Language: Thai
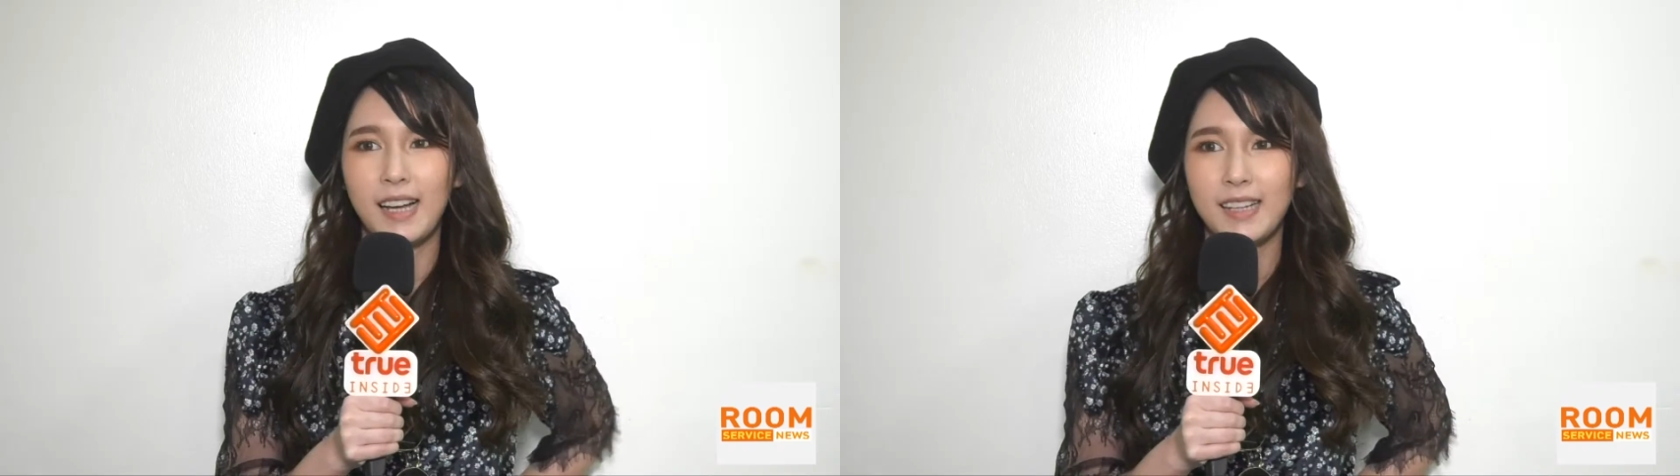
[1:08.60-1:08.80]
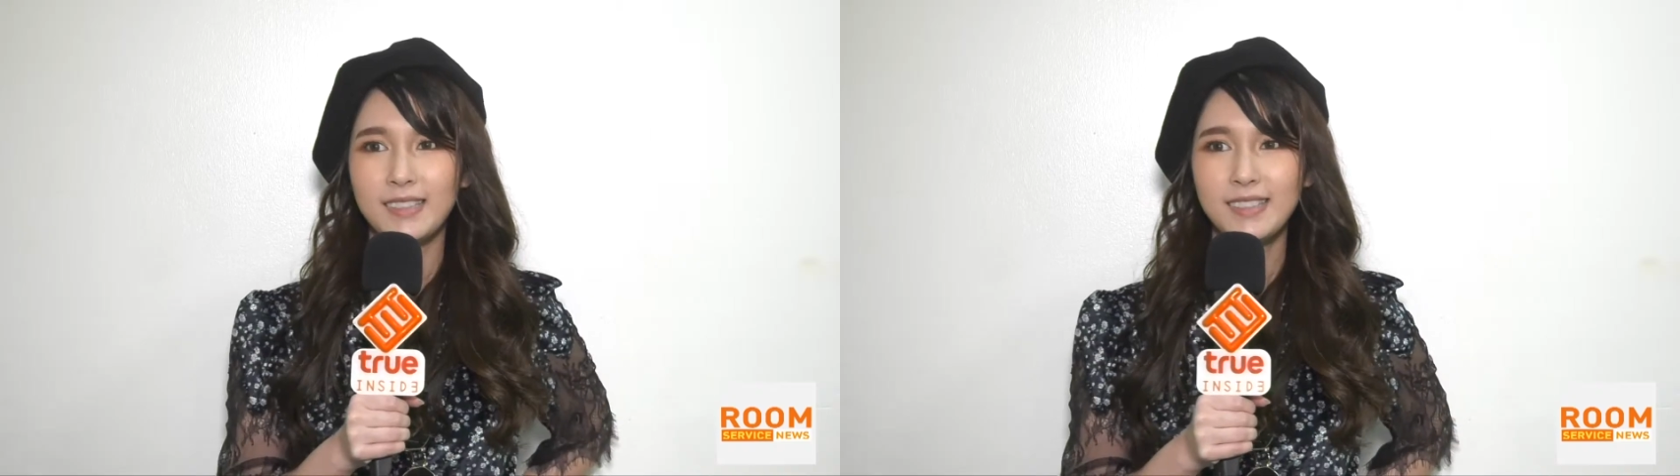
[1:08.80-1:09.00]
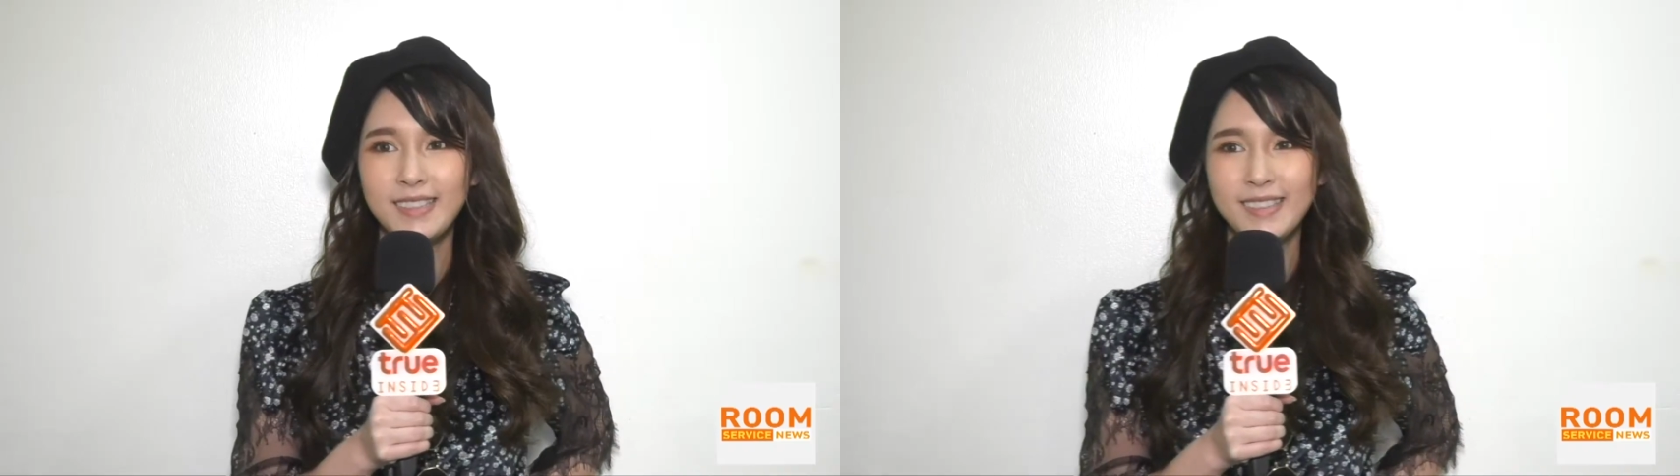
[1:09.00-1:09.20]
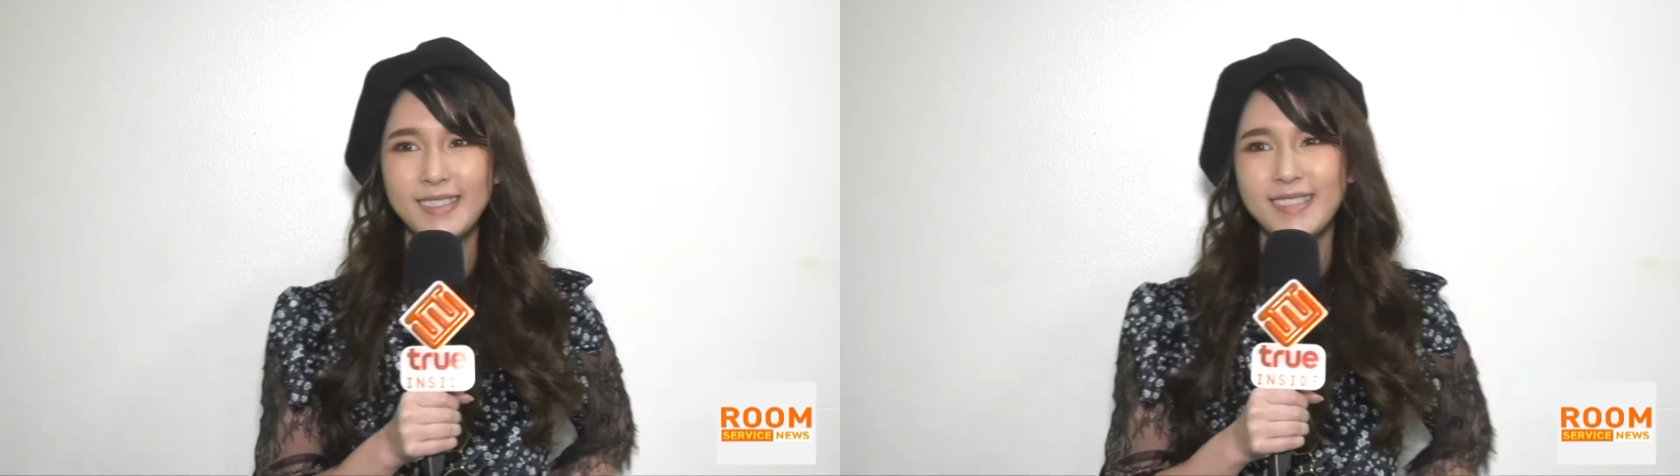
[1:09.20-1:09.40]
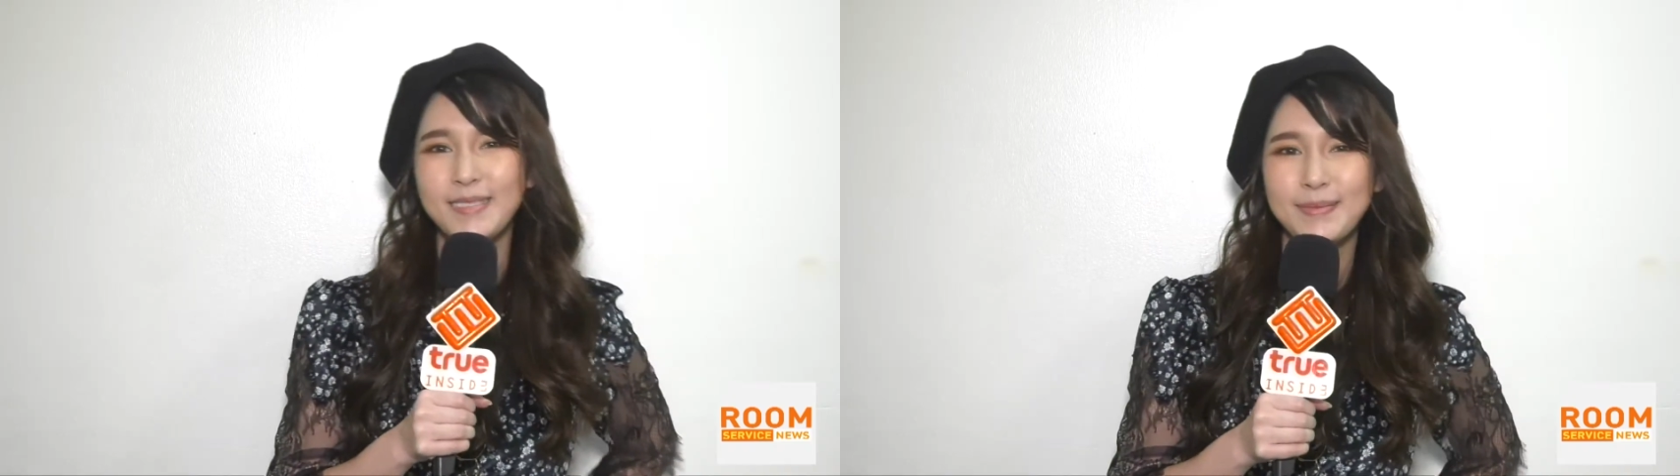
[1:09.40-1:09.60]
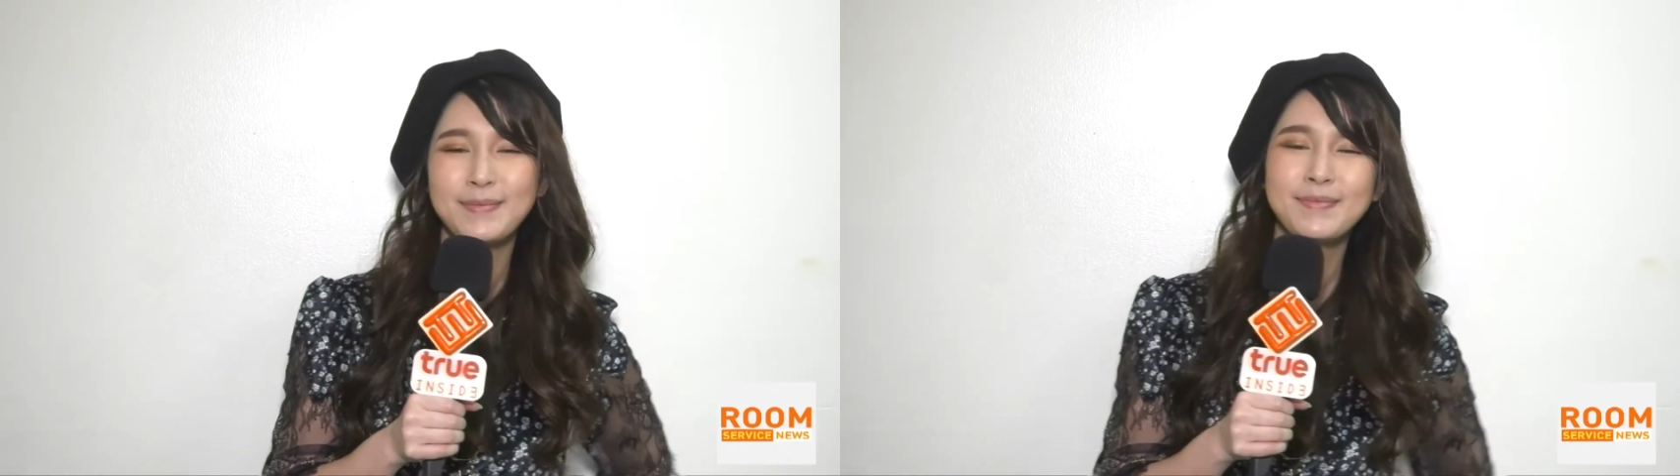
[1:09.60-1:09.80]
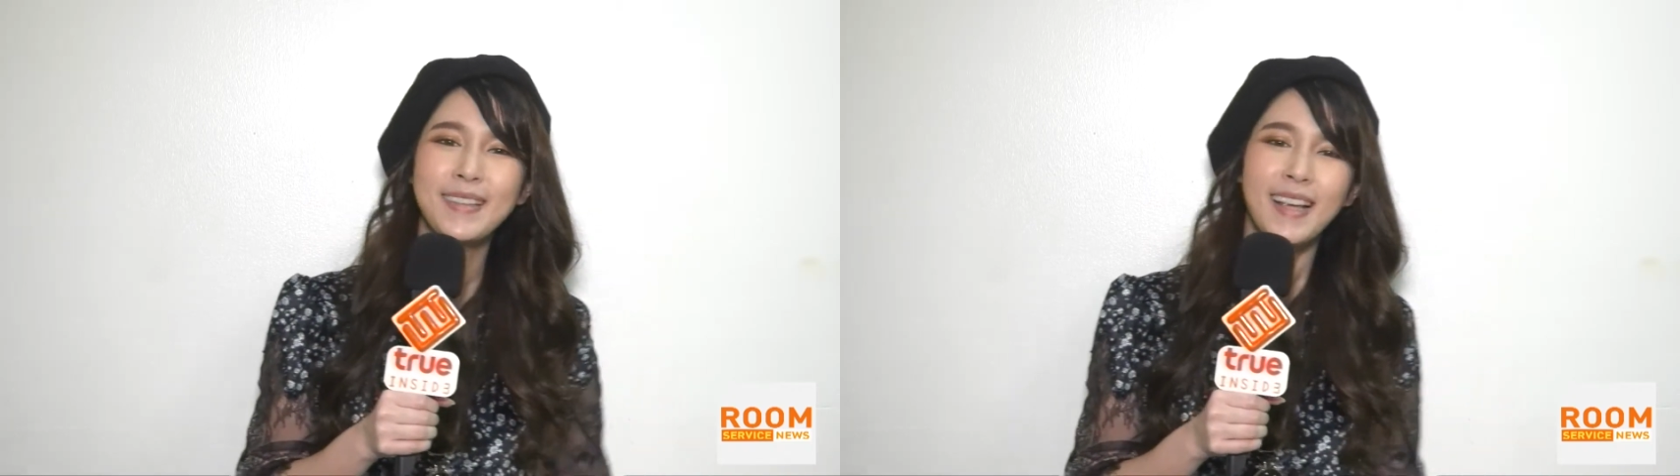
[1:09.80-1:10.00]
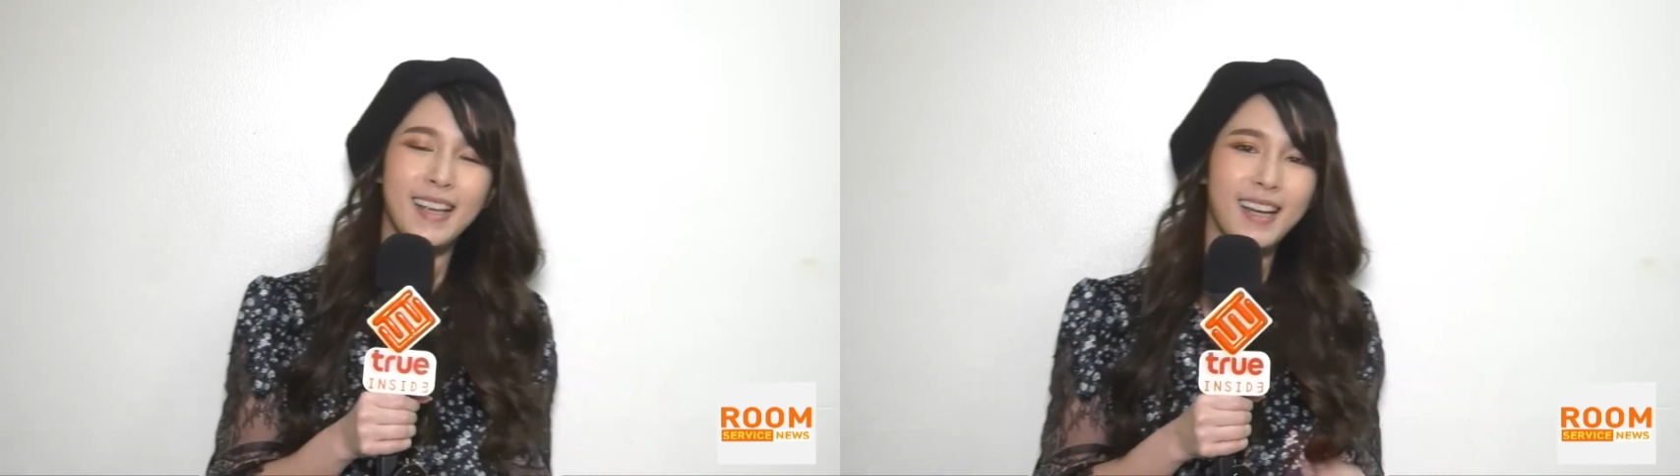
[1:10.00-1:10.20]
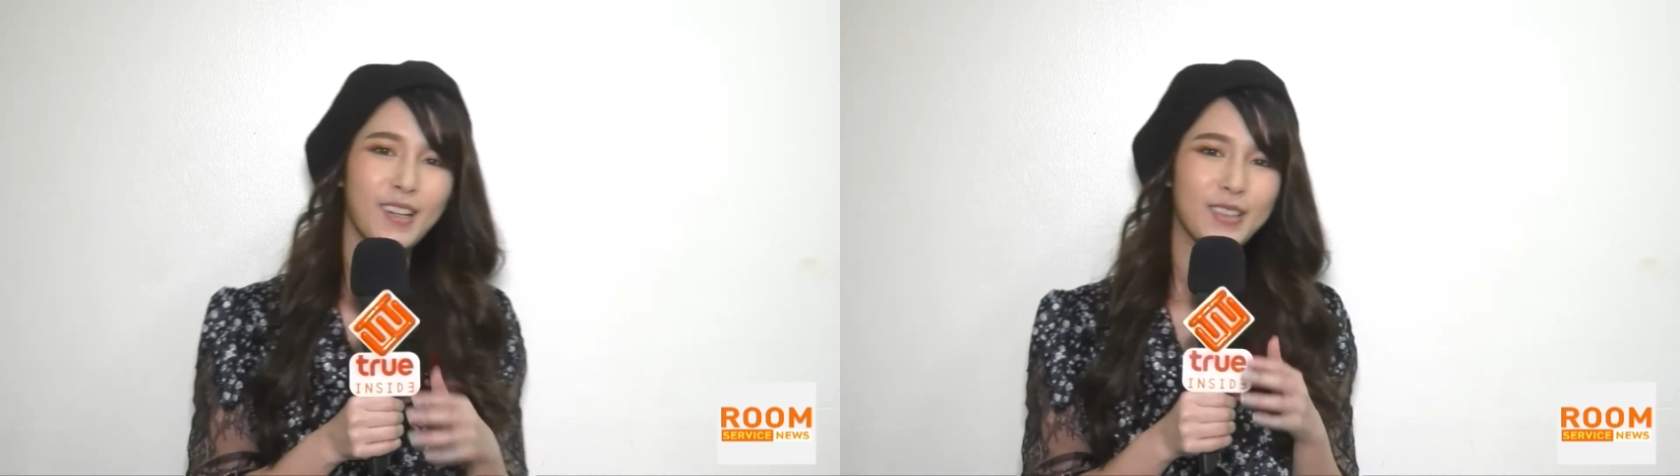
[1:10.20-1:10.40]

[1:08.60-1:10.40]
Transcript: จะยัง ข่า